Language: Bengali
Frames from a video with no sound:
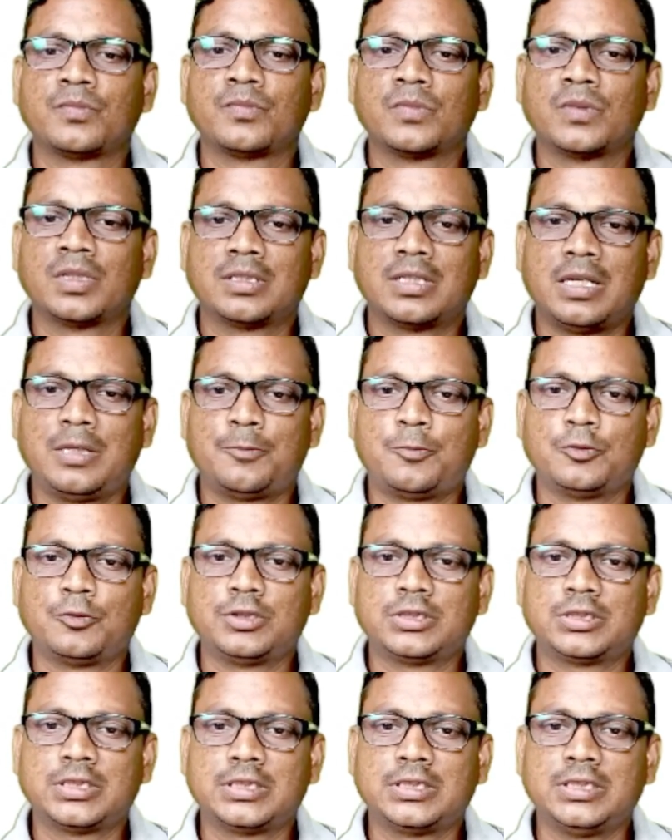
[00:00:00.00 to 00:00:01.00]
তাহলে
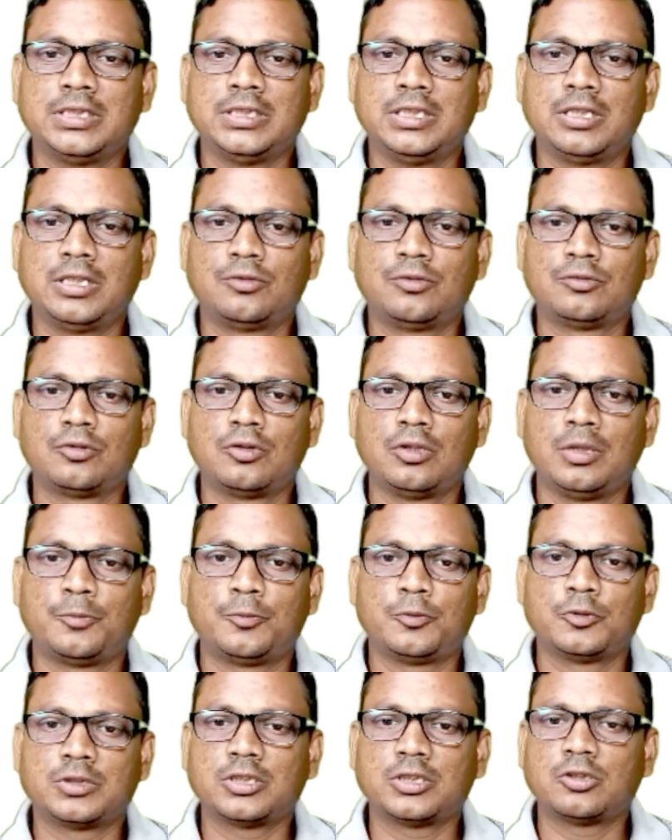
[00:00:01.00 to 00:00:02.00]
পঁচিশকে তিন দিয়ে গুণ করলে
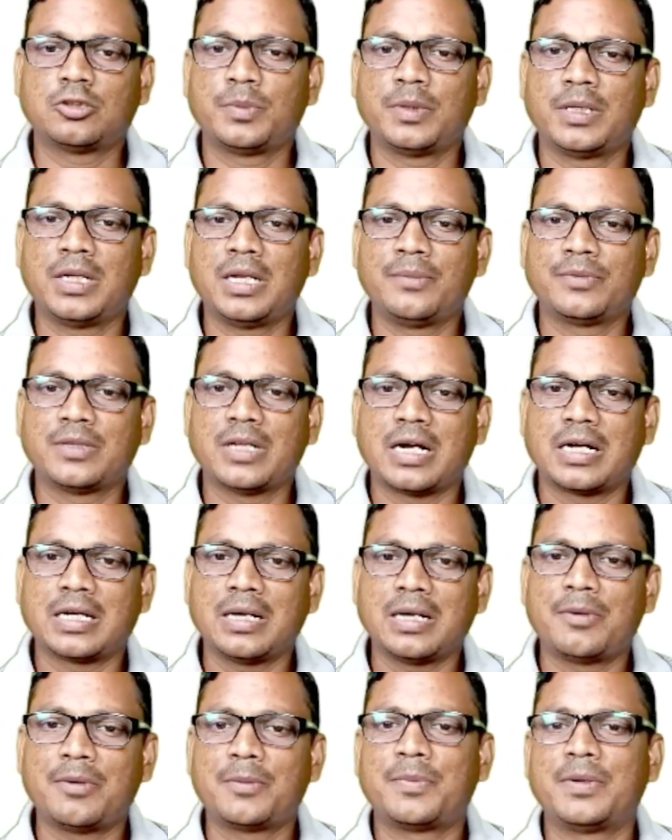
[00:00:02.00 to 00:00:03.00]
পঁচাত্তর পেলাম তাকে
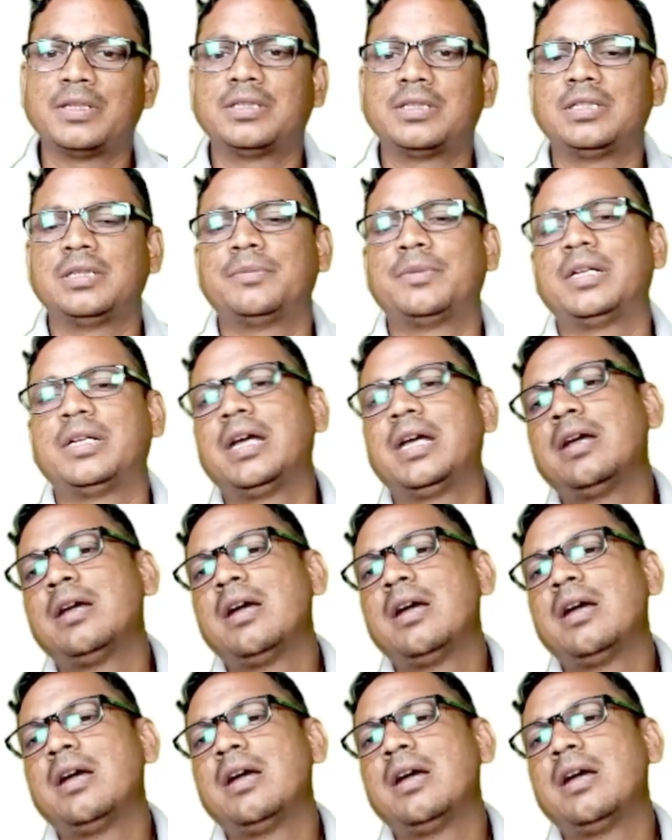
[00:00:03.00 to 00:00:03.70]
আবার পাঁচ দিয়ে মানে